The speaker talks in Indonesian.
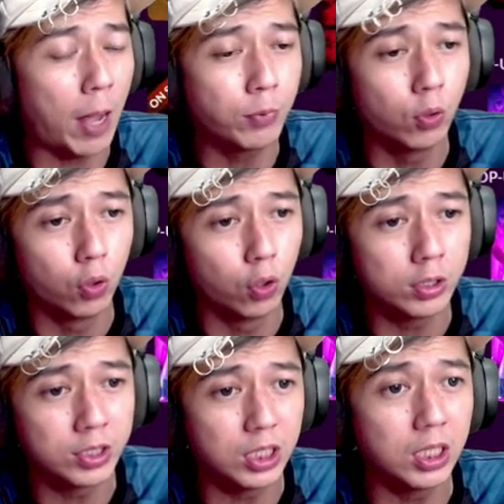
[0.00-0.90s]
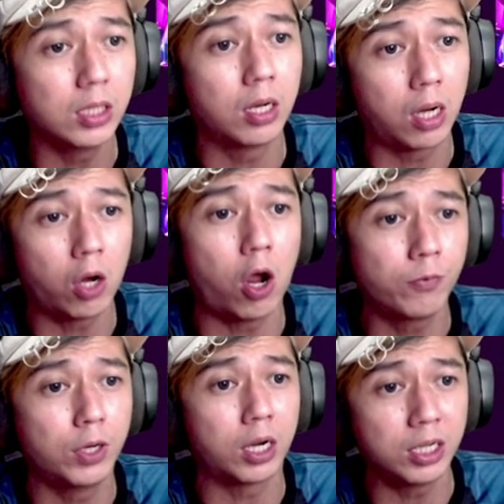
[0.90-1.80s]
up dulu si The Lord
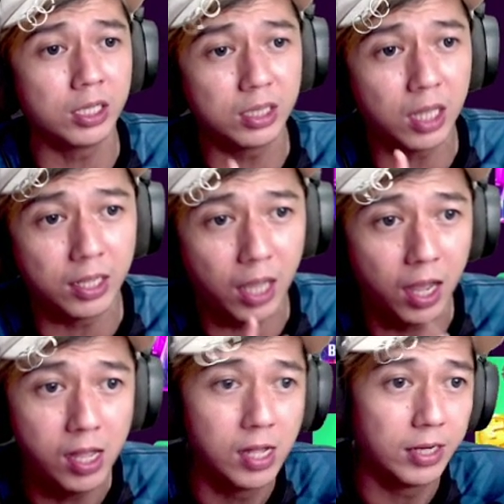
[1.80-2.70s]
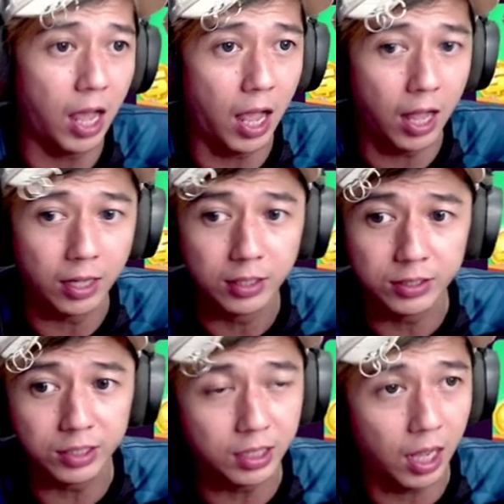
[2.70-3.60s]
of the Ring kita ya. Nah, di
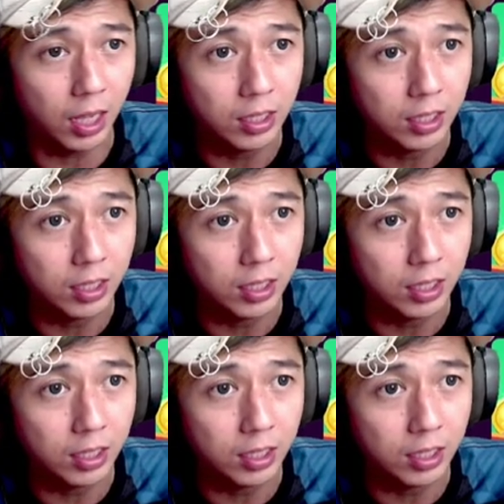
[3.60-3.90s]
sini ya.